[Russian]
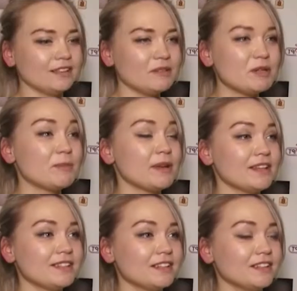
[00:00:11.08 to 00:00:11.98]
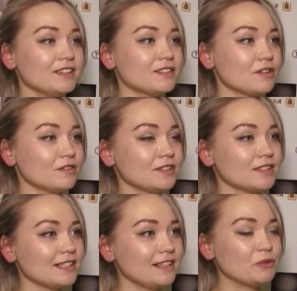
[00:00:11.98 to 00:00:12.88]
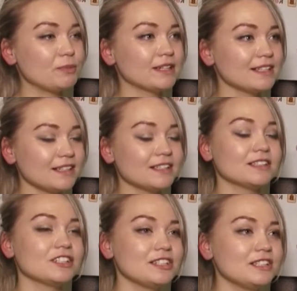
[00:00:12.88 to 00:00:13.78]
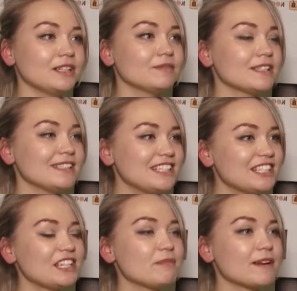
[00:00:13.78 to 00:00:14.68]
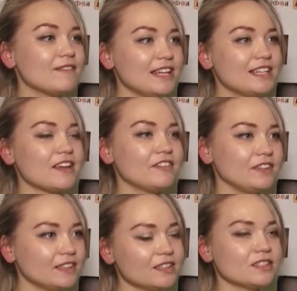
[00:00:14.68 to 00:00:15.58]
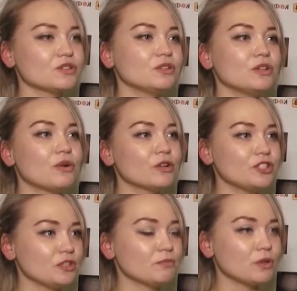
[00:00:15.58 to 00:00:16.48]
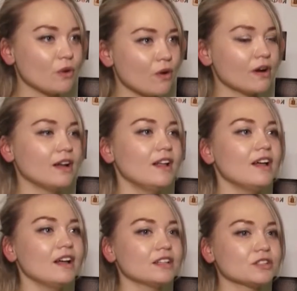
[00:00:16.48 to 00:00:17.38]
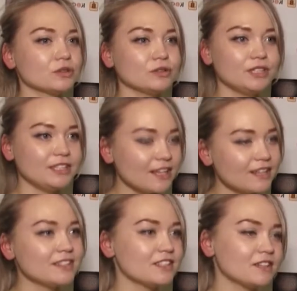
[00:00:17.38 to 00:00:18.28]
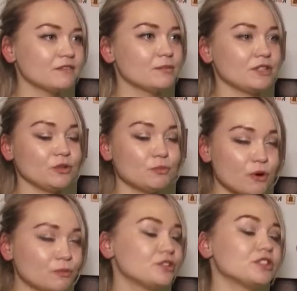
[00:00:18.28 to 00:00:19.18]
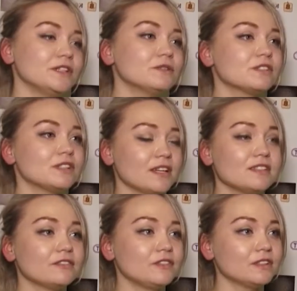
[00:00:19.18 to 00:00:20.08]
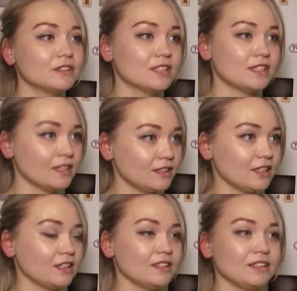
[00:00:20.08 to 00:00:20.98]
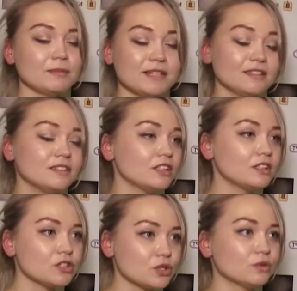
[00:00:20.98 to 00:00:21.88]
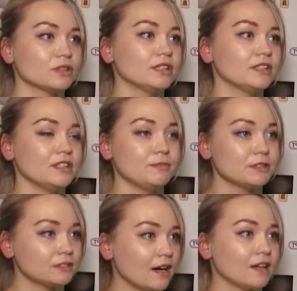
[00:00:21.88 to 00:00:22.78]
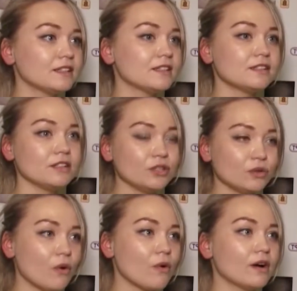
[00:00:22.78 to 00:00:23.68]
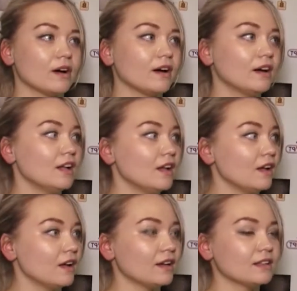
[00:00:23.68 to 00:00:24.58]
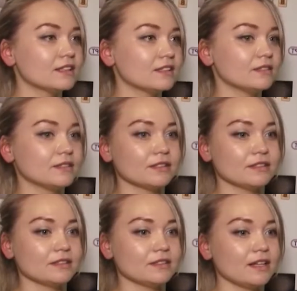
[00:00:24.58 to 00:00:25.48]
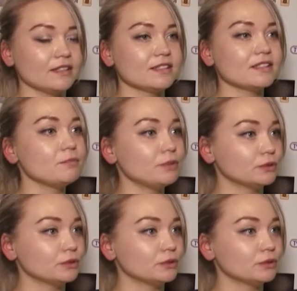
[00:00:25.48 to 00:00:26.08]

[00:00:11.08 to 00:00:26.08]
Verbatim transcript: Данное мероприятие организовано с целью показать жителям различные направления фитнеса, что их очень много, э, что есть чем вообще любому человеку заняться в фитнес-центре. Это не обязательно тренажеры, это и пилатес, и йога, э, танец на